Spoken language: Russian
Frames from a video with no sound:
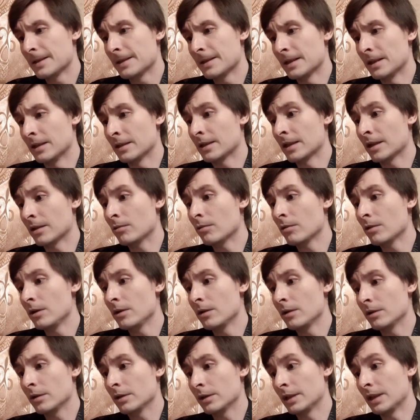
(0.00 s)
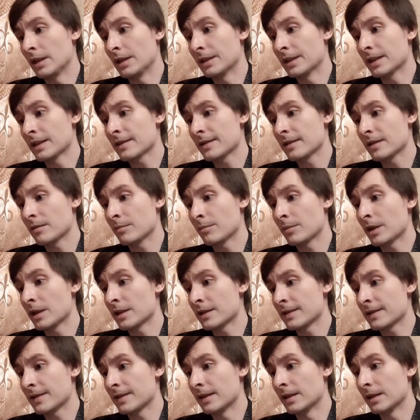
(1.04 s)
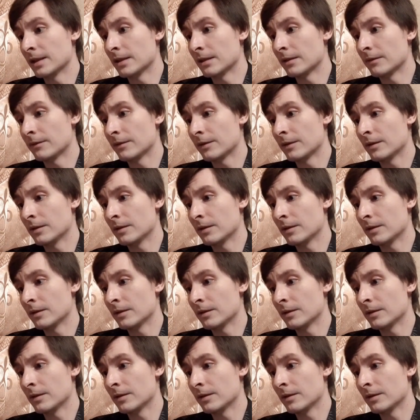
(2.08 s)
Алкоголь 13%,